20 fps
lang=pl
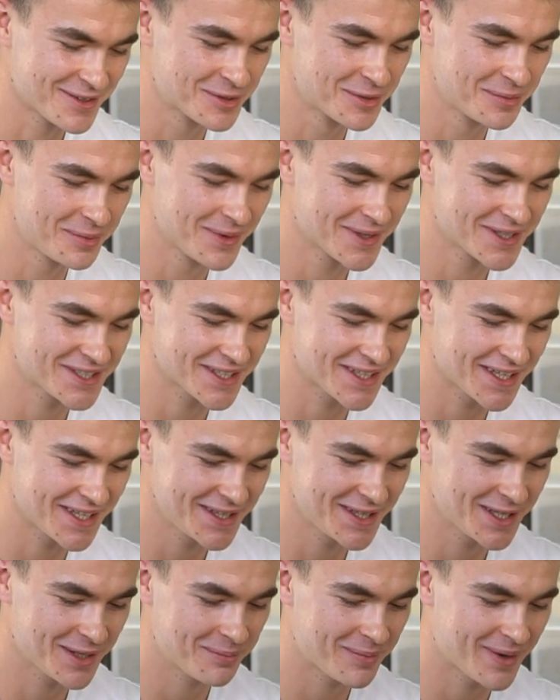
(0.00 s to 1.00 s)
skupiłem się na
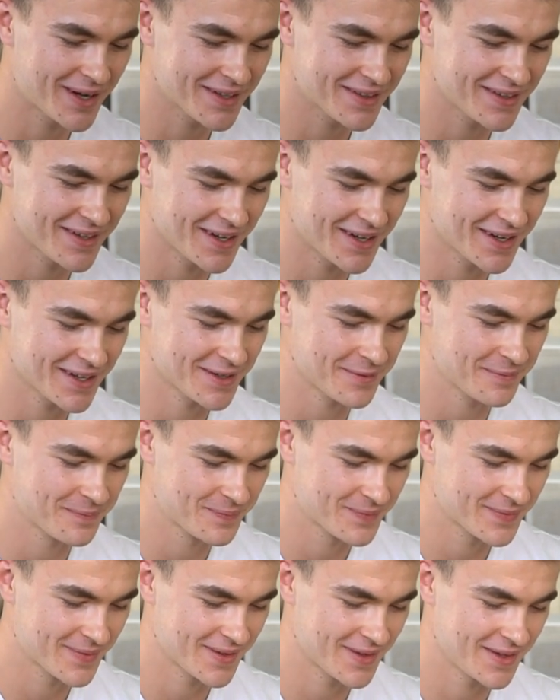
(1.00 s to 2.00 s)
innych partiach
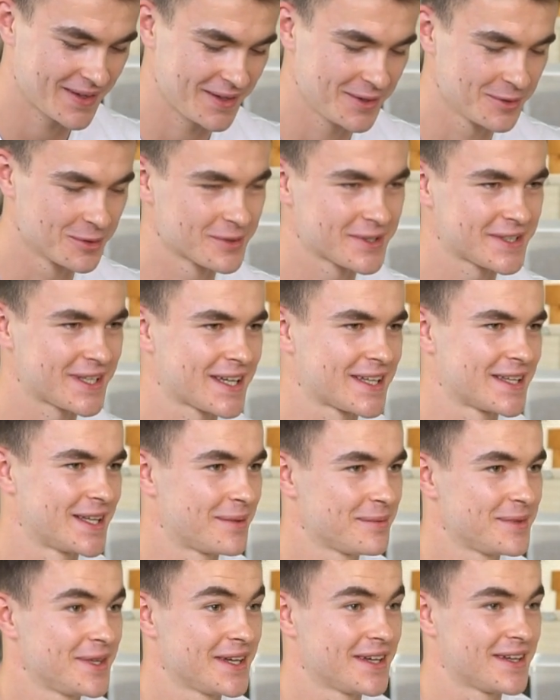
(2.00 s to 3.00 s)
i już tak
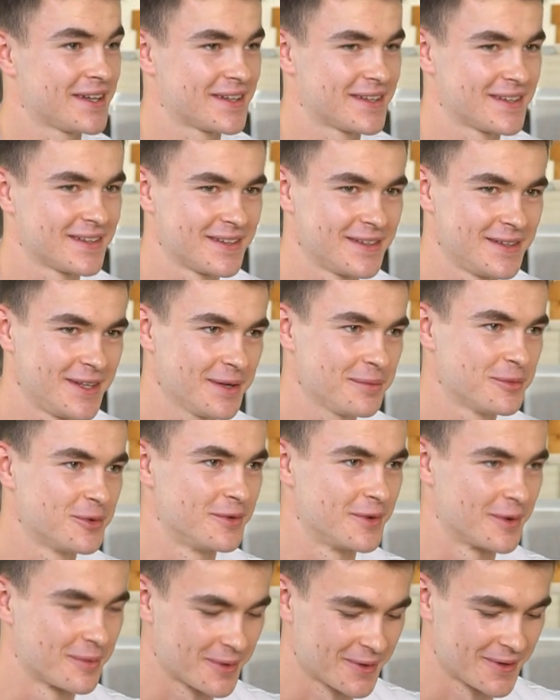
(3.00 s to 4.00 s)
na mnie nie
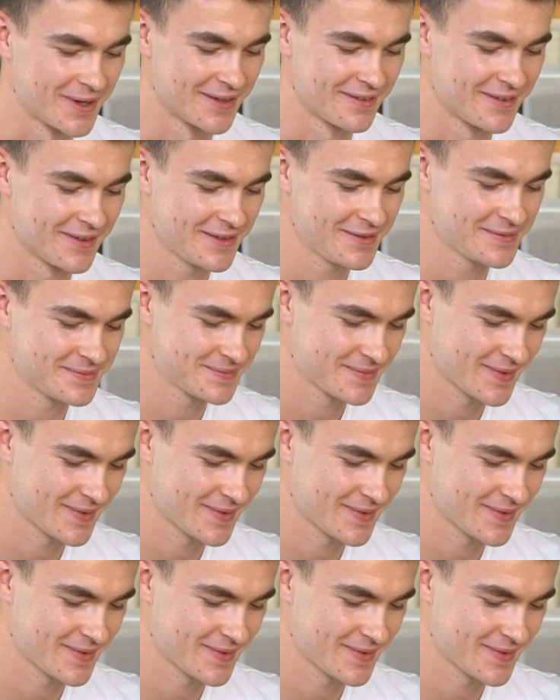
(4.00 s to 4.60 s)
mówią koledzy.